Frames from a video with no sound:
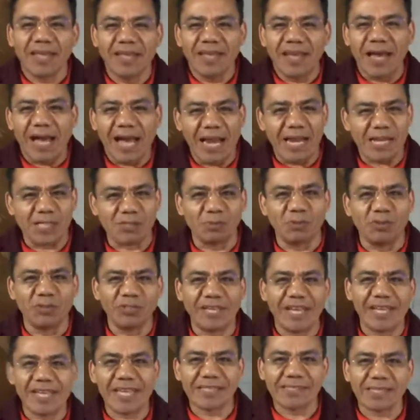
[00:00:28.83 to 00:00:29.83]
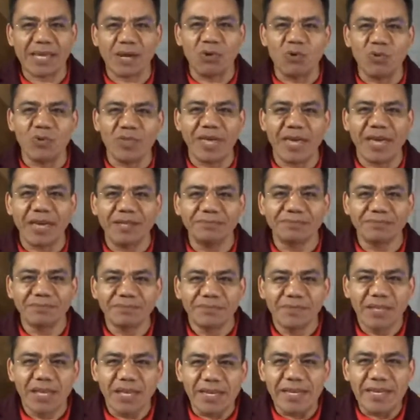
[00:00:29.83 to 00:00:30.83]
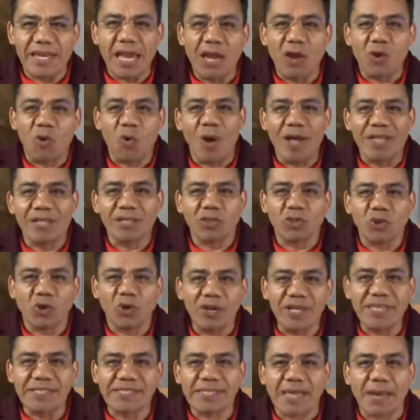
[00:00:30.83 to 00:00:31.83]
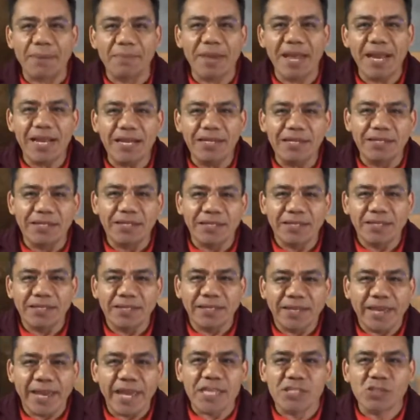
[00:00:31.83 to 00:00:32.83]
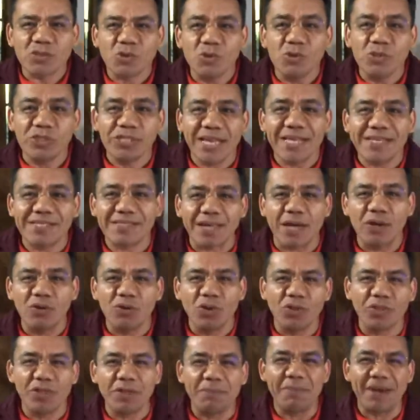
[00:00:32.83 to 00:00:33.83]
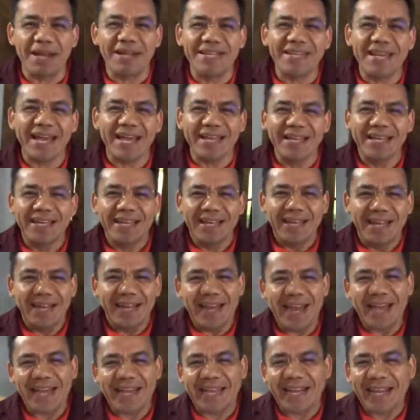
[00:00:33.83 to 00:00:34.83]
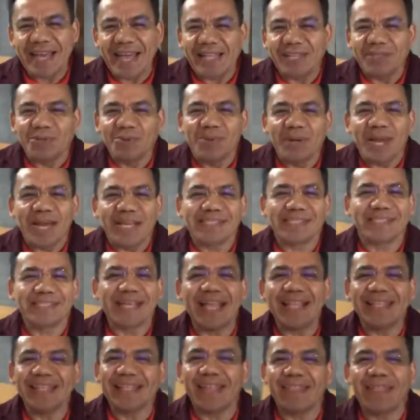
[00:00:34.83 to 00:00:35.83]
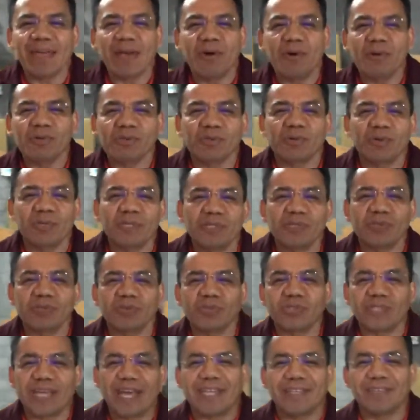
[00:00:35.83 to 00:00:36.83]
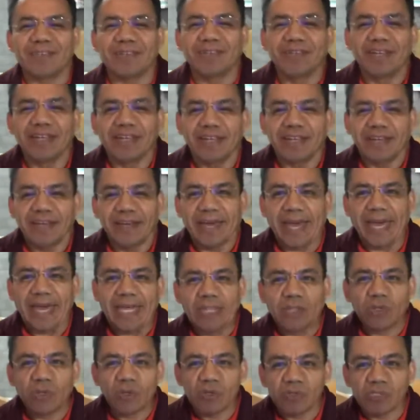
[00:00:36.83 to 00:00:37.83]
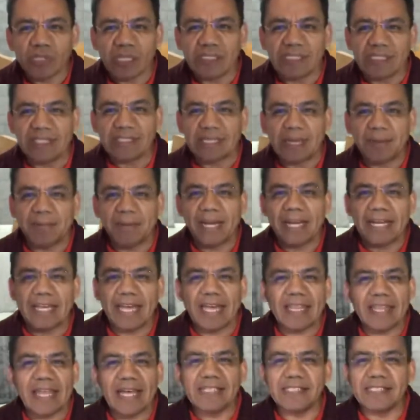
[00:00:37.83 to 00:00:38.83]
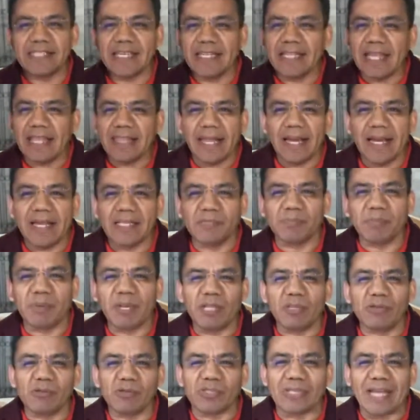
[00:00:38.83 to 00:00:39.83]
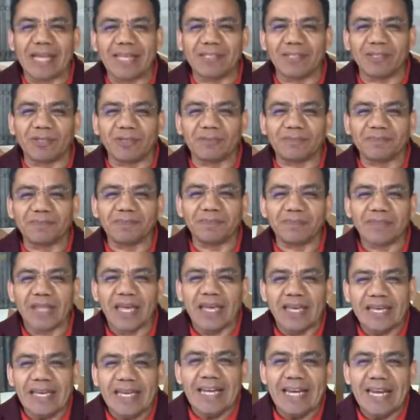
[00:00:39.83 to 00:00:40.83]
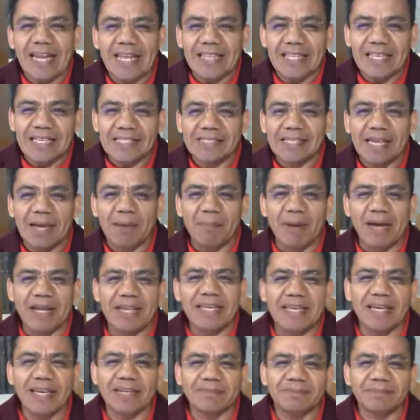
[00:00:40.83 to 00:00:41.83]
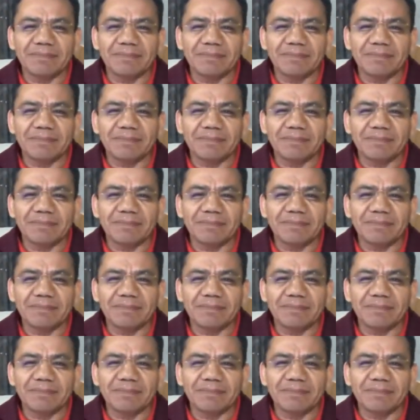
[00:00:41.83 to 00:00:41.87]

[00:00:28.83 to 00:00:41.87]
a las montañas de Judea, y en cuanto Isabel escucha el saludo de María, la criatura salta de gozo en su seno. Entonces Isabel queda llena del Espíritu Santo y le dice a María,